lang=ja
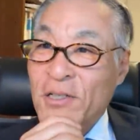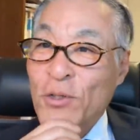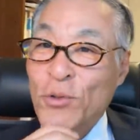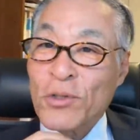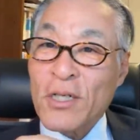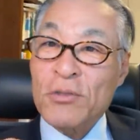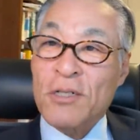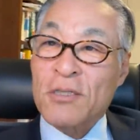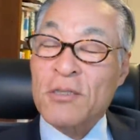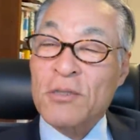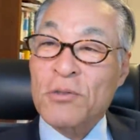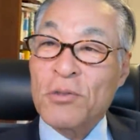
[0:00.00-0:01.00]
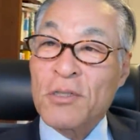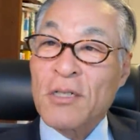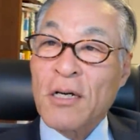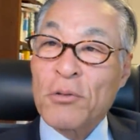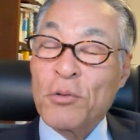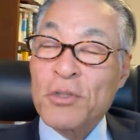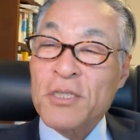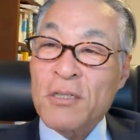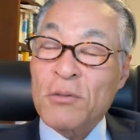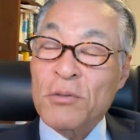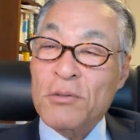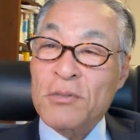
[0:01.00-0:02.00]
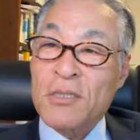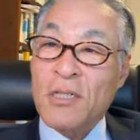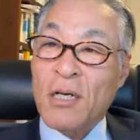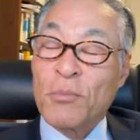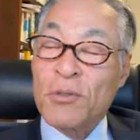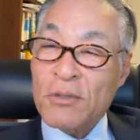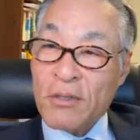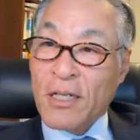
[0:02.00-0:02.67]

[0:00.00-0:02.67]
教科書がすごい、あの、教えること自体がものすごいぐ